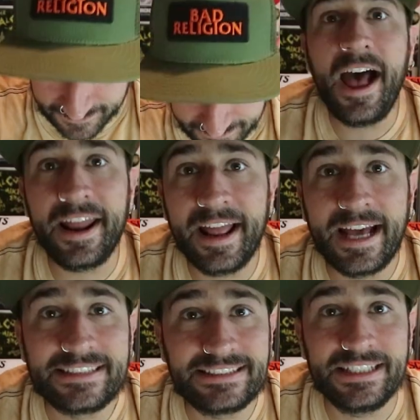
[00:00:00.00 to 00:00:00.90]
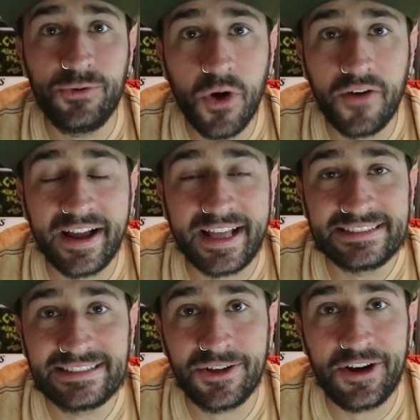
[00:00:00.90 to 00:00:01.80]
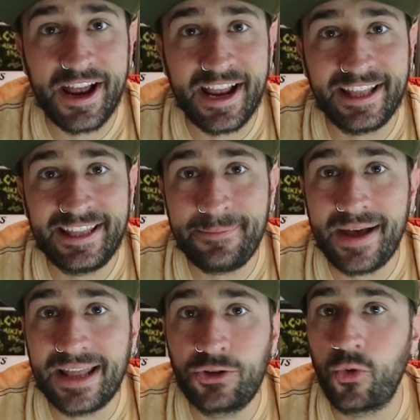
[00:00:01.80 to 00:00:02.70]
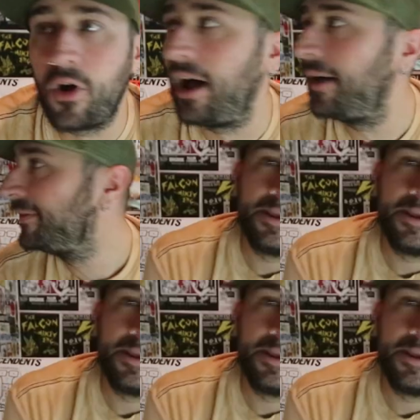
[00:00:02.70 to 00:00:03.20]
Ah ragazzi, nuova canzone anche dei Maladroit,